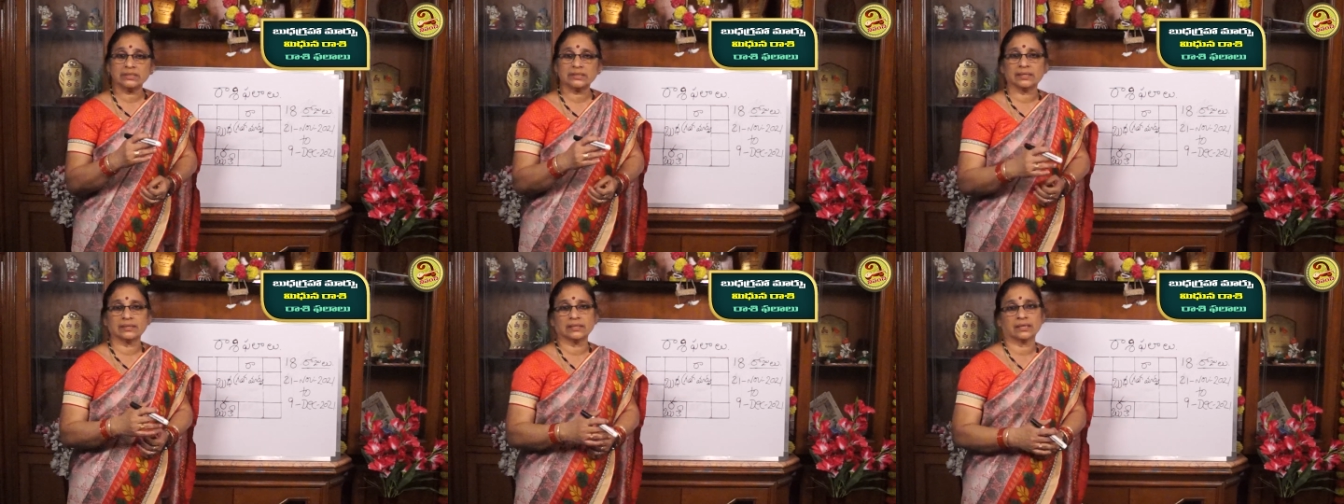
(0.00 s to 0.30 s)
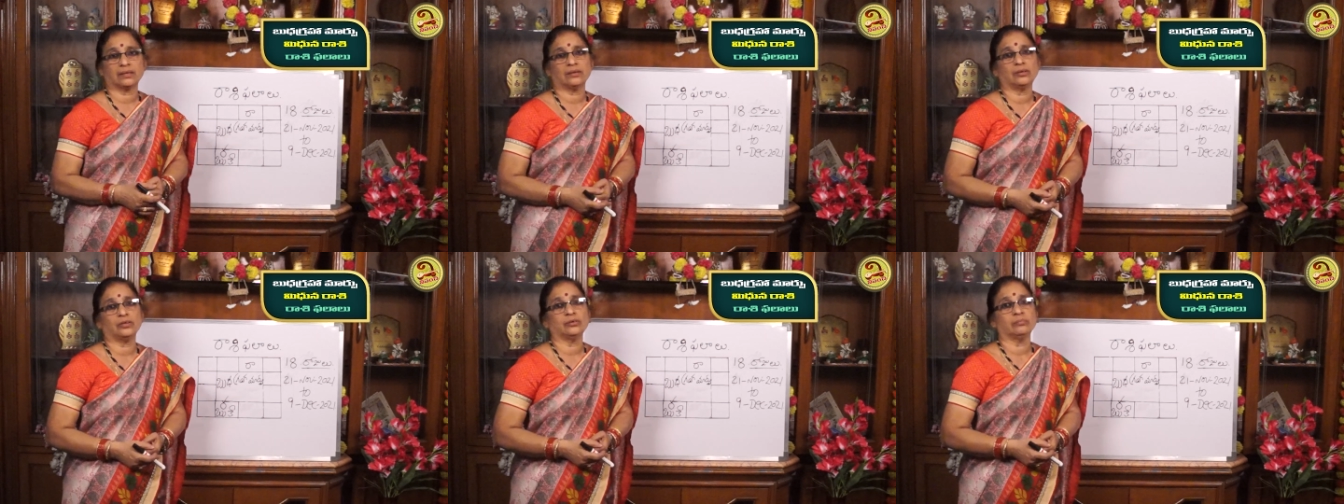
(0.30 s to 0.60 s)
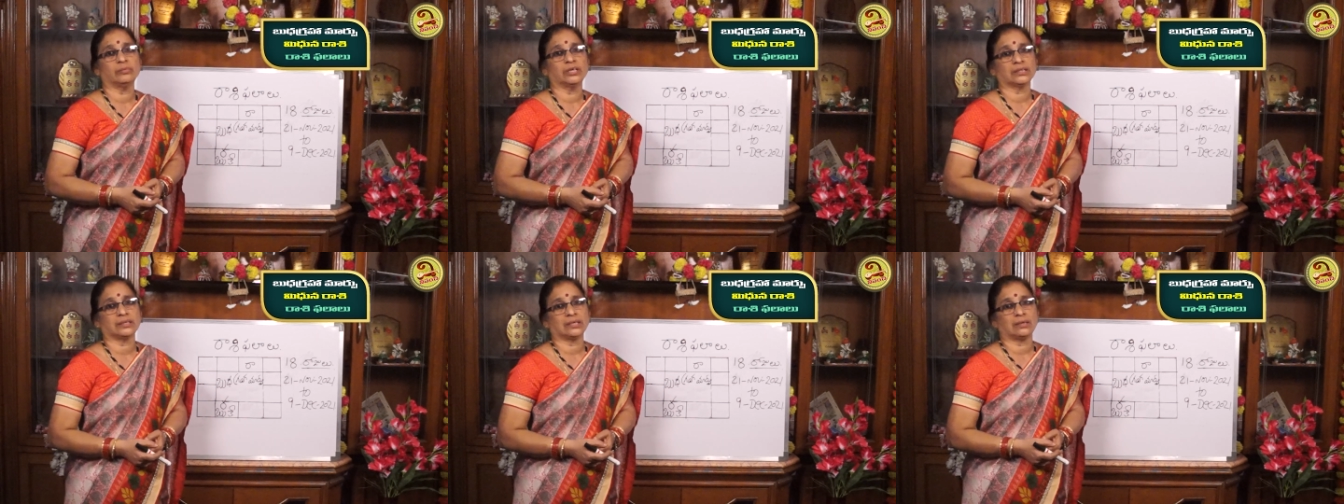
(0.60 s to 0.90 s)
జాతకంలో
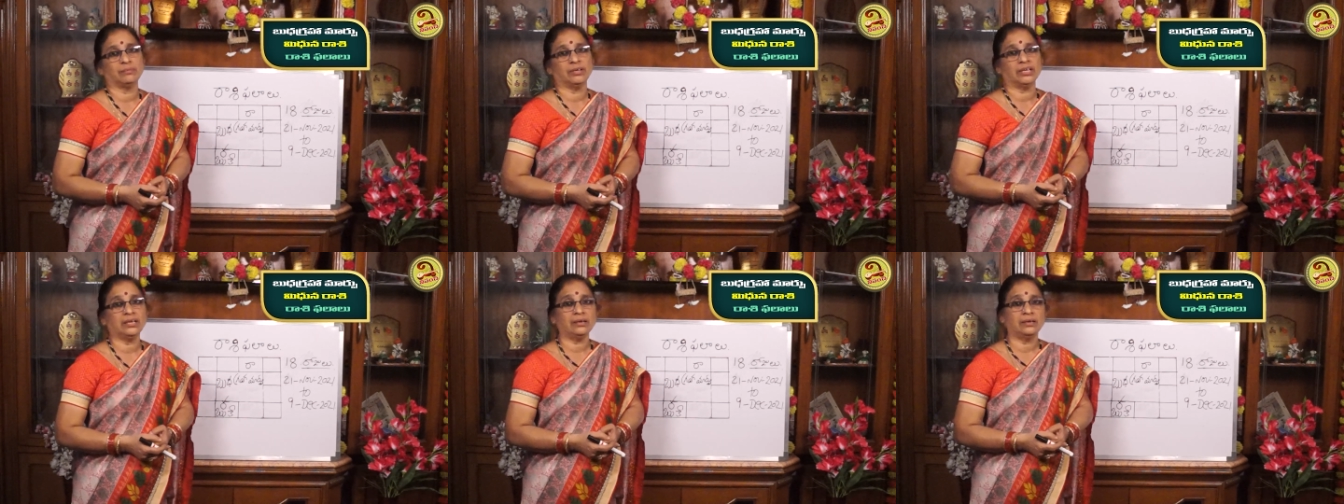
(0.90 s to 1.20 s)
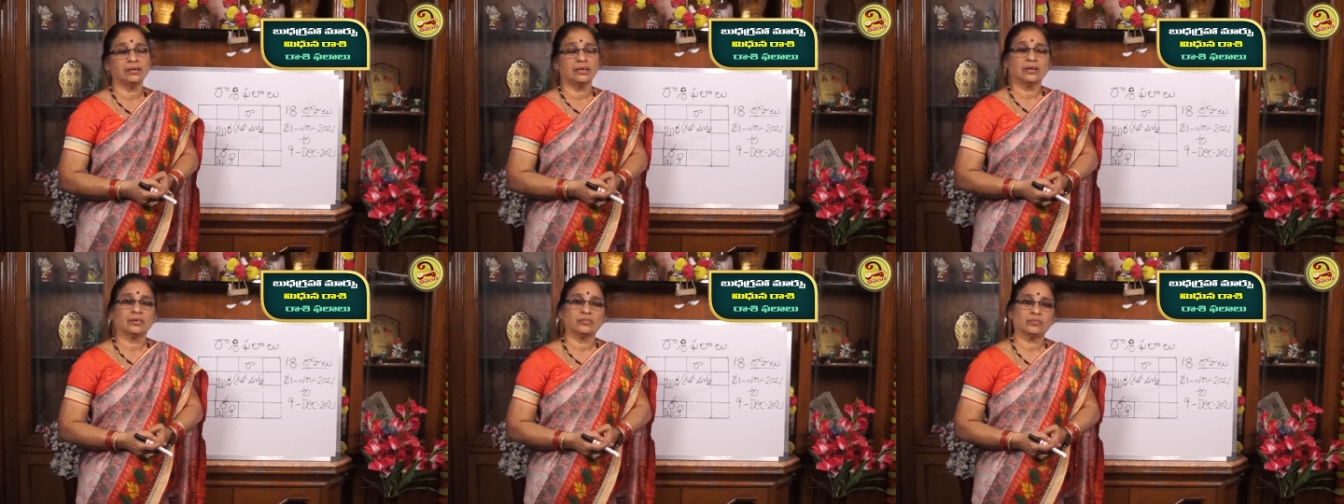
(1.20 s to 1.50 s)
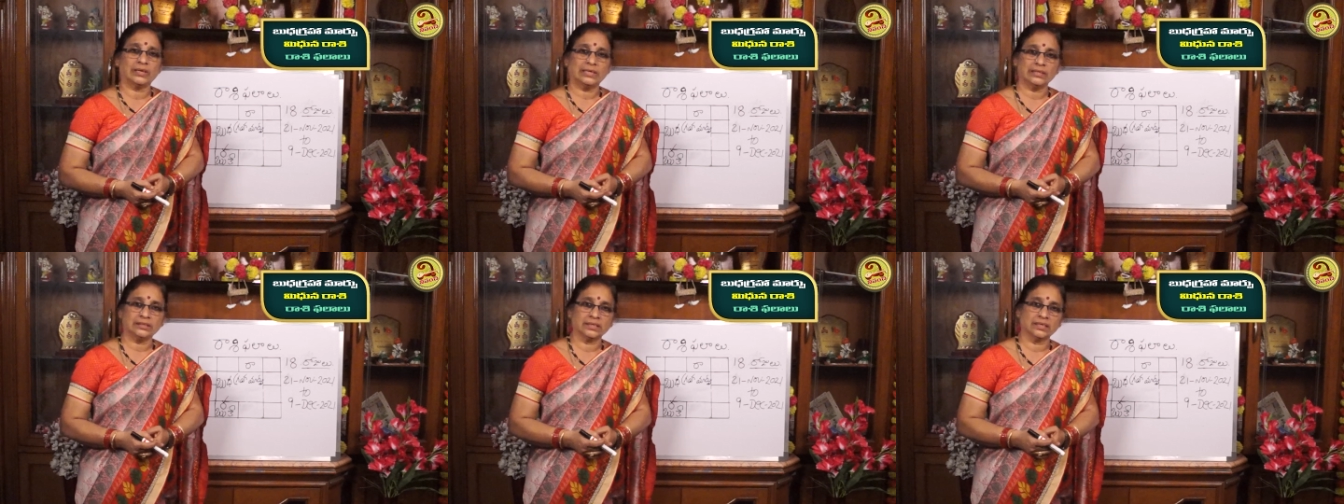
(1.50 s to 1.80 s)
మాత్రమే
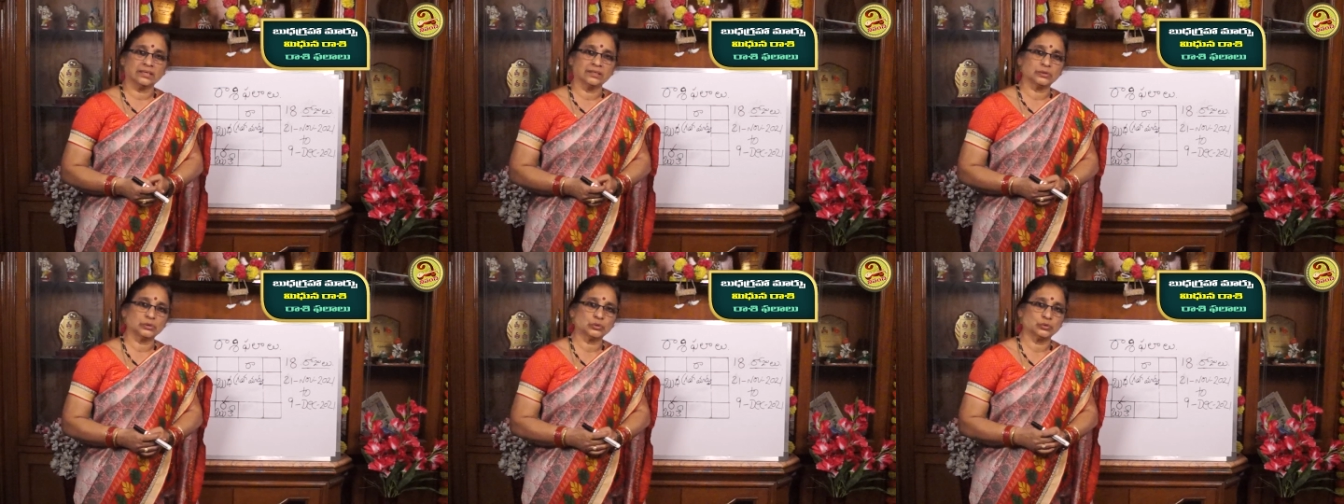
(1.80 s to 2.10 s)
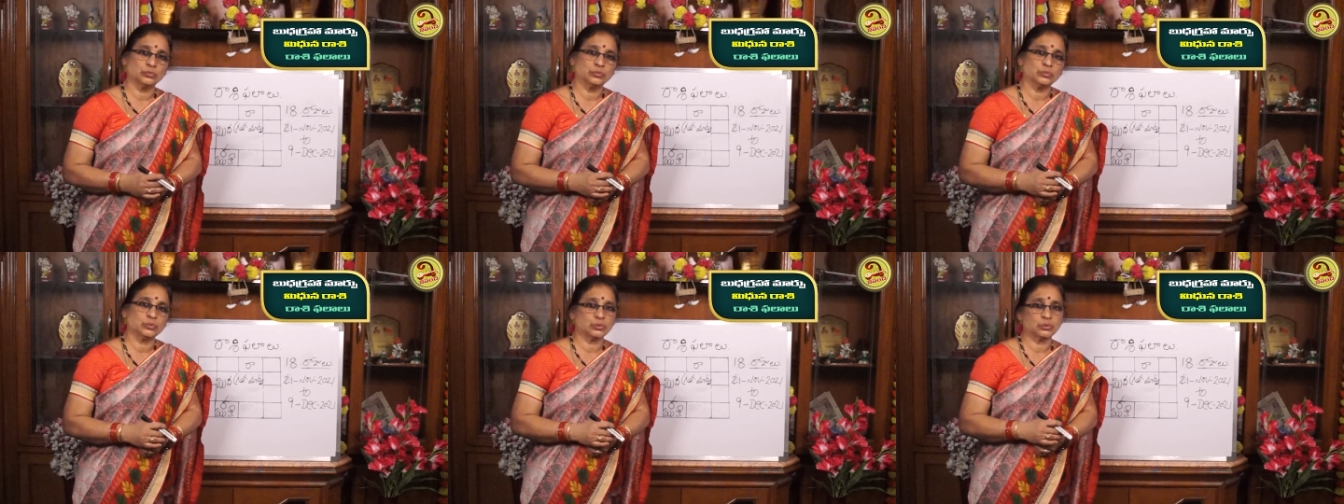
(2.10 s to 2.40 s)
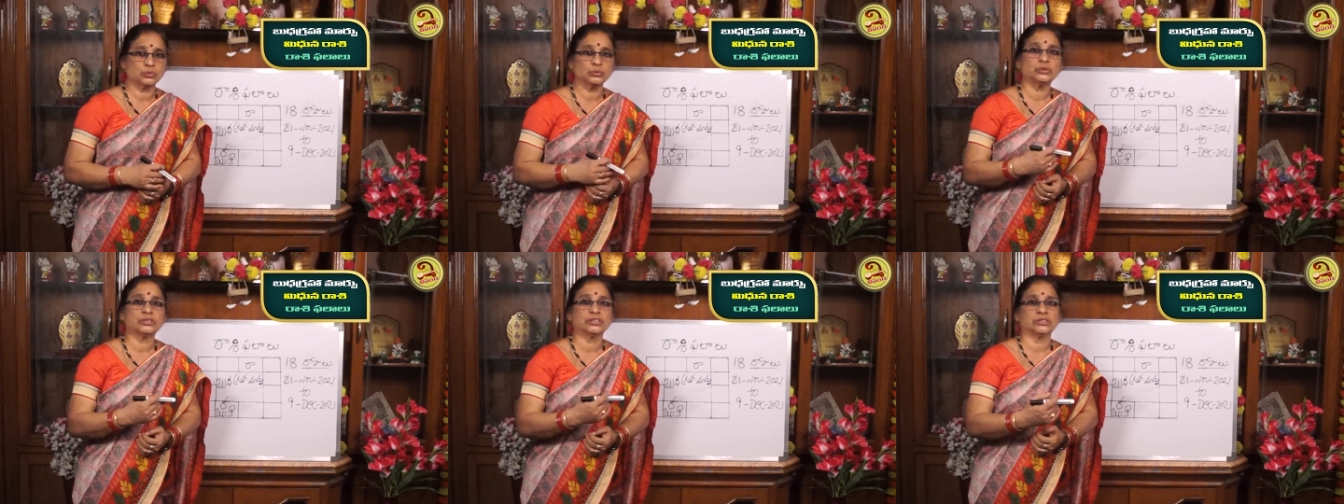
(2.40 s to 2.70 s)
ఫలితాన్ని
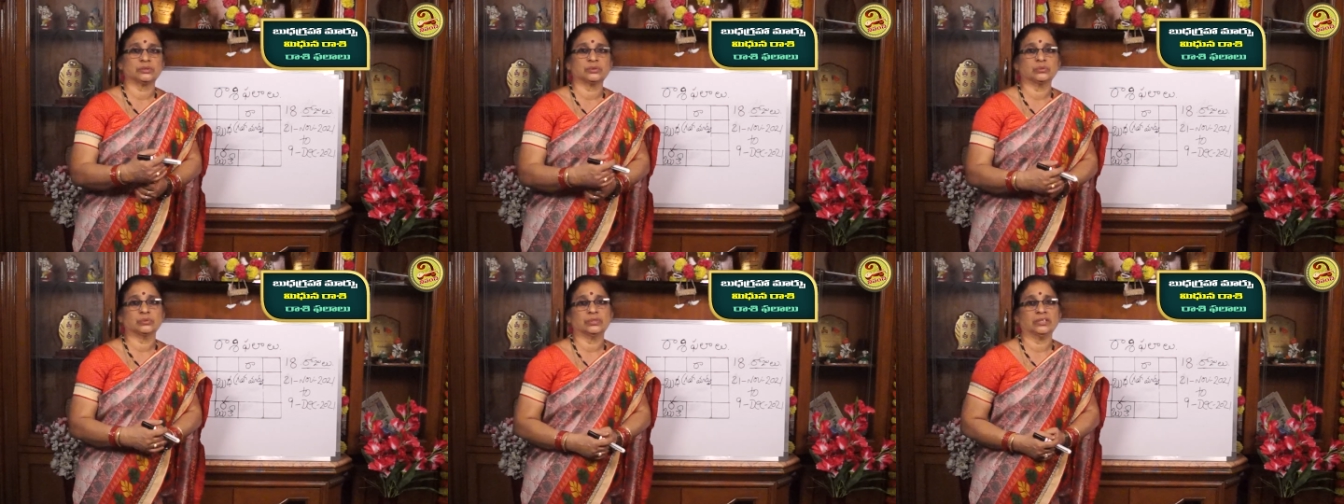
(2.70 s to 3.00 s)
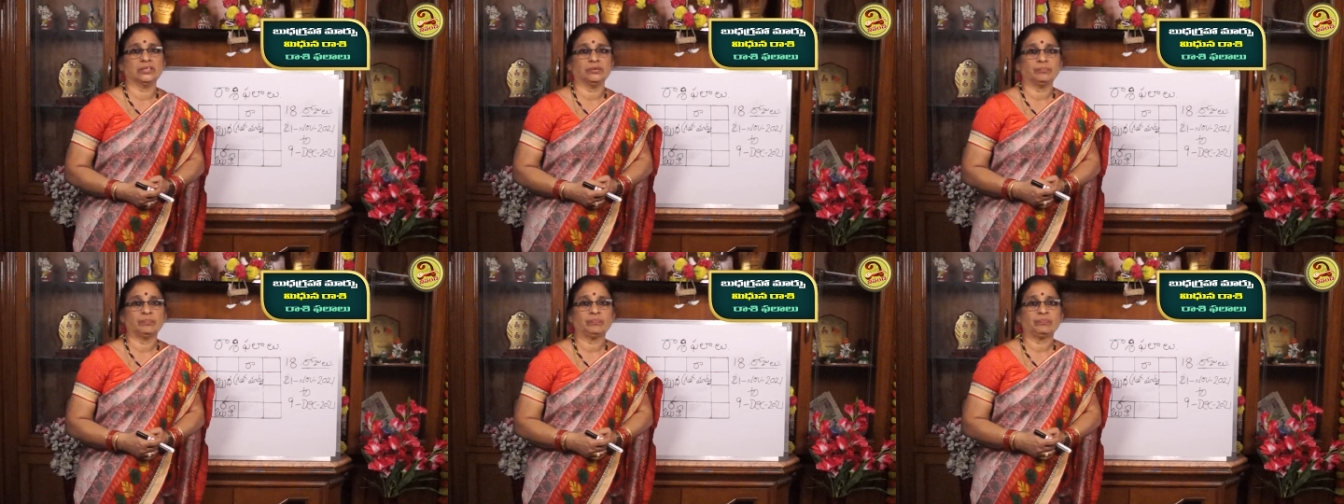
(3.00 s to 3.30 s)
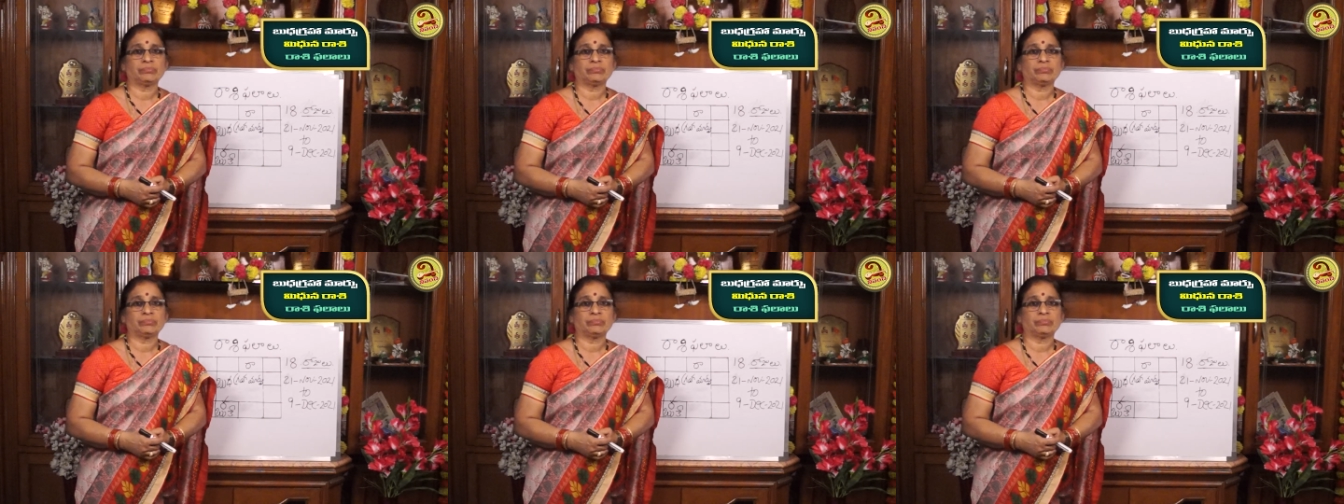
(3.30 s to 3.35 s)
సూచిస్తుంది